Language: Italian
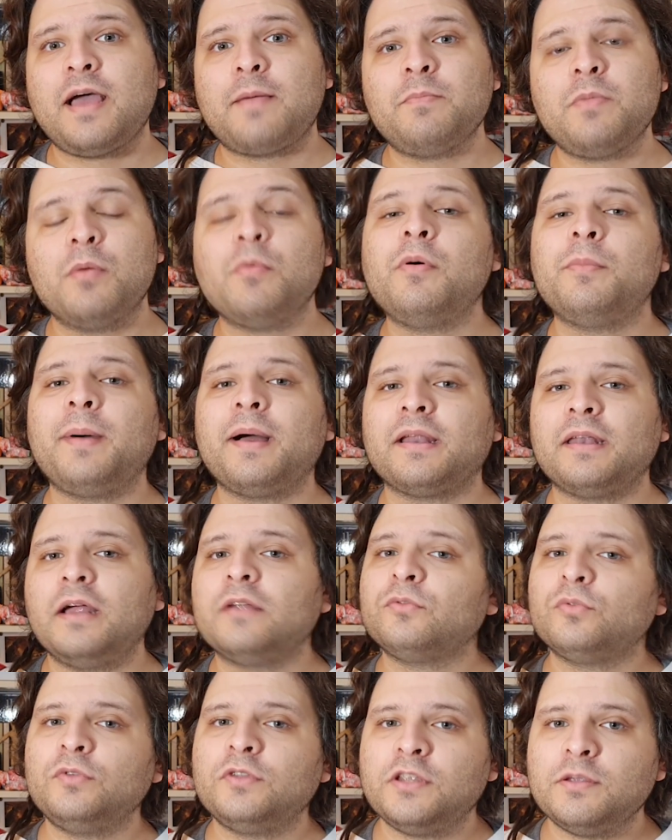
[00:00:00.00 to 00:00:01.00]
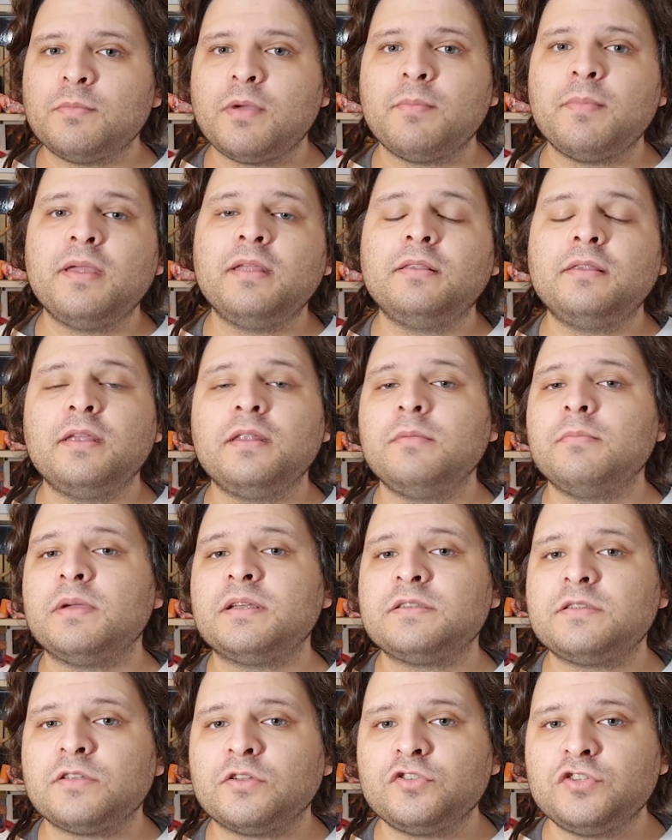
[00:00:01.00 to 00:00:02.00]
abbiamo parlato ultimamente di
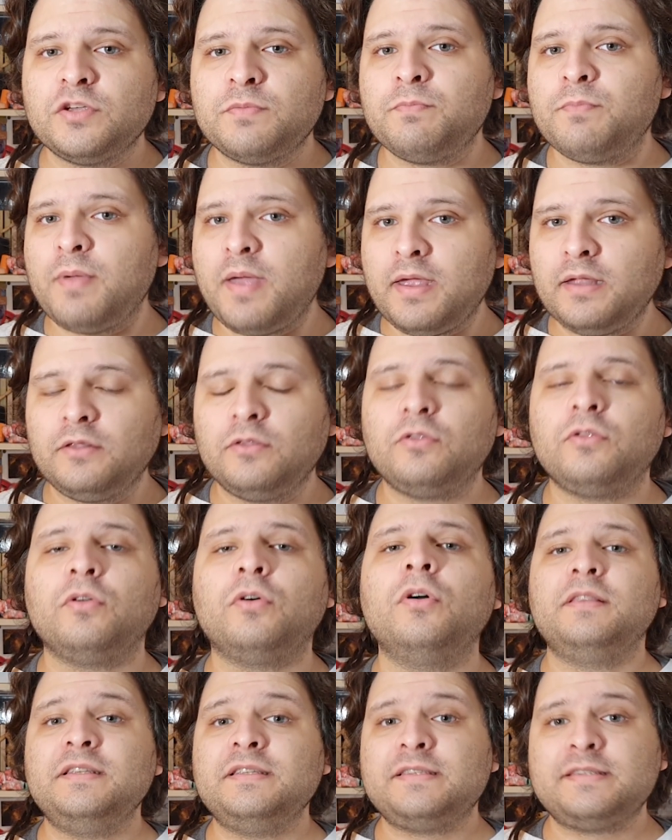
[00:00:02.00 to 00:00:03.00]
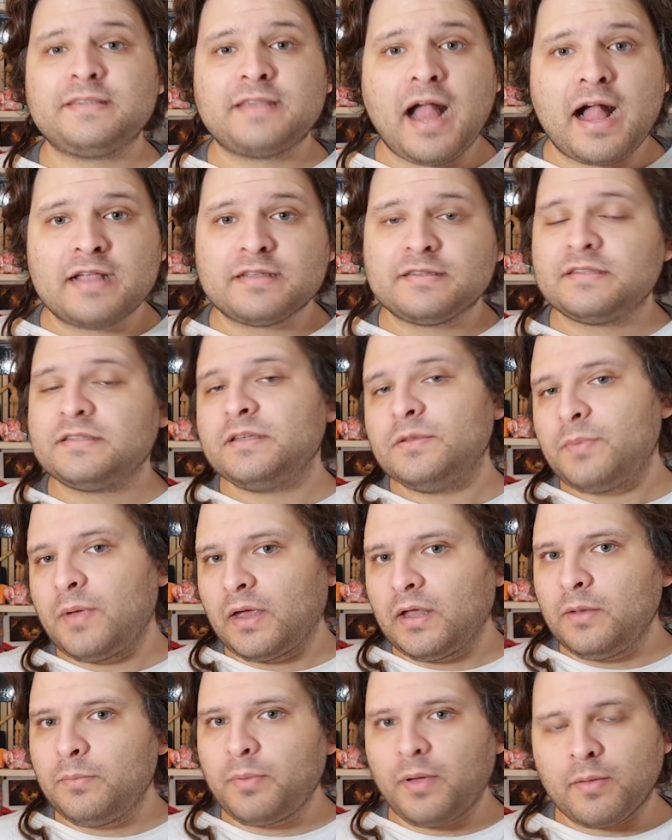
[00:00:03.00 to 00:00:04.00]
Mastro Geppetto discorso di Stassi per
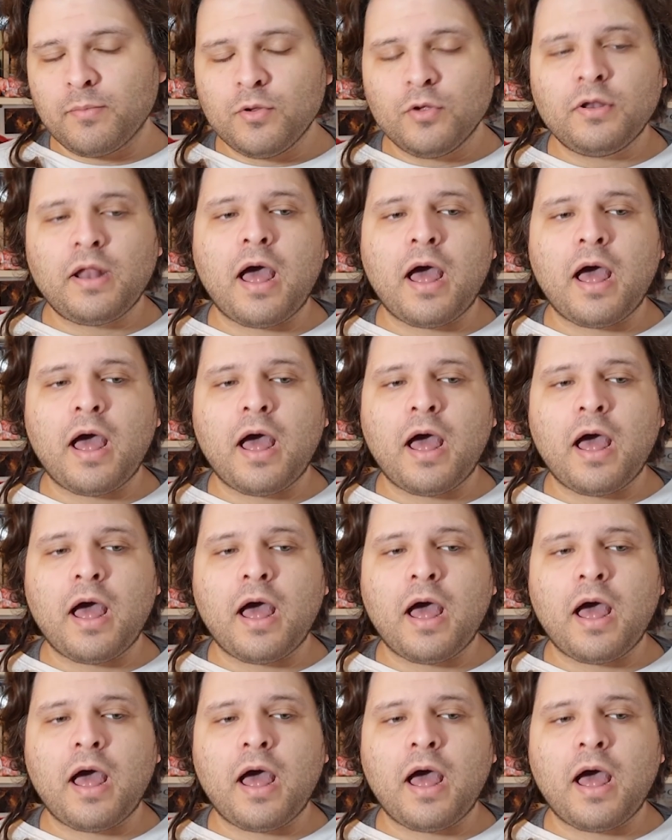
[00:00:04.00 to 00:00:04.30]
il premio